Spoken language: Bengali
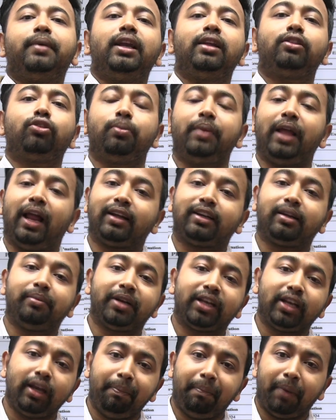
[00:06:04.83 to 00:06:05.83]
মিলে তুমি
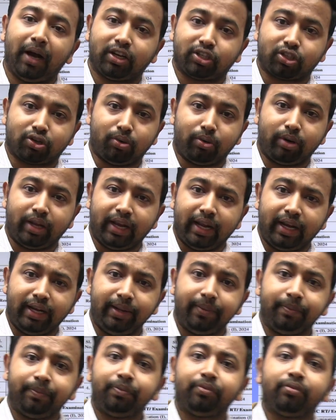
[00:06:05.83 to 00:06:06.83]
আলটিমেটলি পাশ করে গেলে
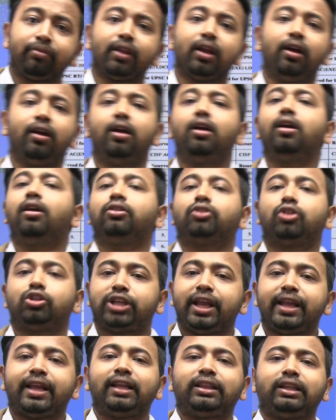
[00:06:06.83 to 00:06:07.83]
তো
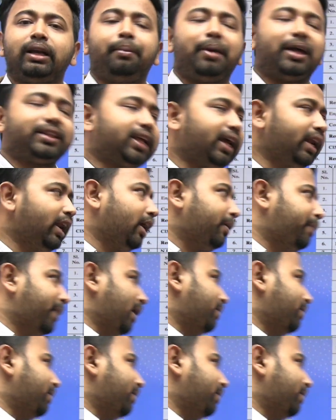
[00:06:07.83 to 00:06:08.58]
সেই ক্ষেত্রে মাথায় রাখবে